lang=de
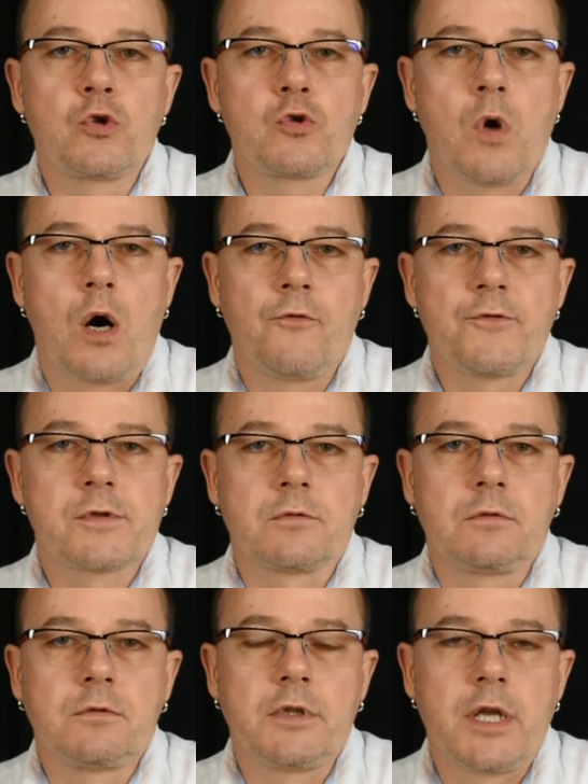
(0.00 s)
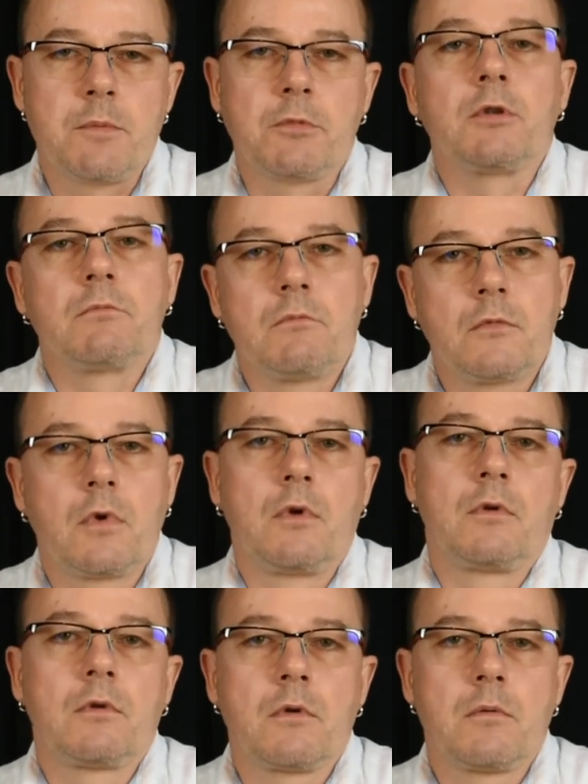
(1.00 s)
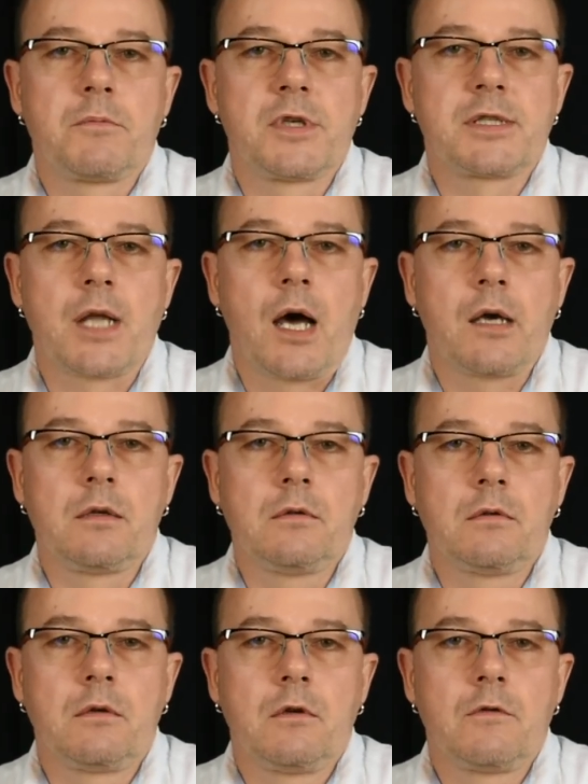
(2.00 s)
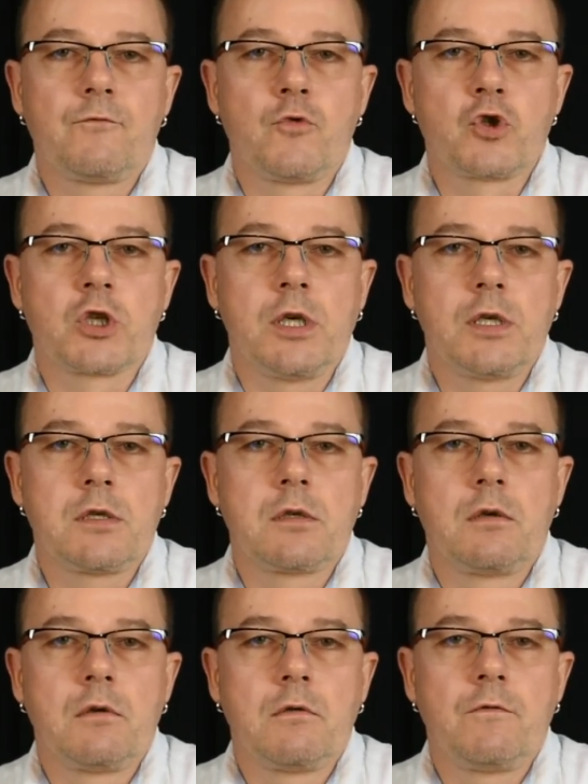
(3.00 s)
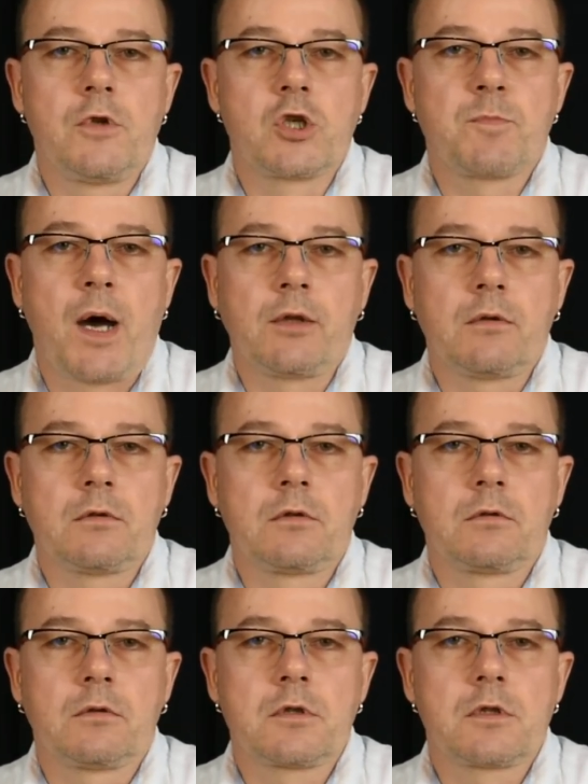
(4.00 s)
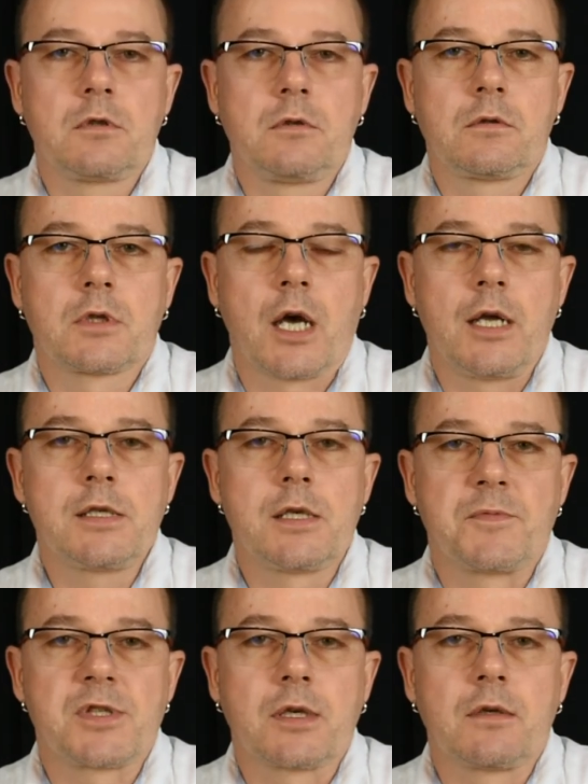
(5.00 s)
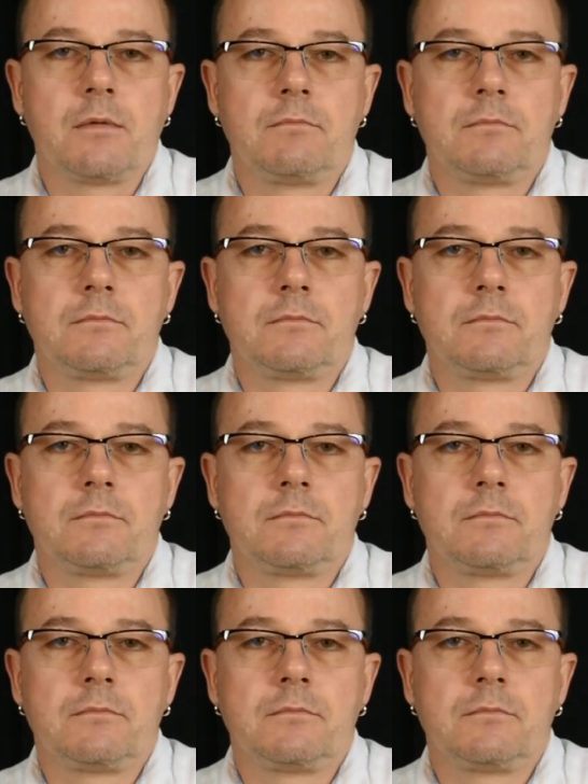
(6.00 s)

und so aufzunehmen. Bis dahin wünsche ich viel Spannung und 73.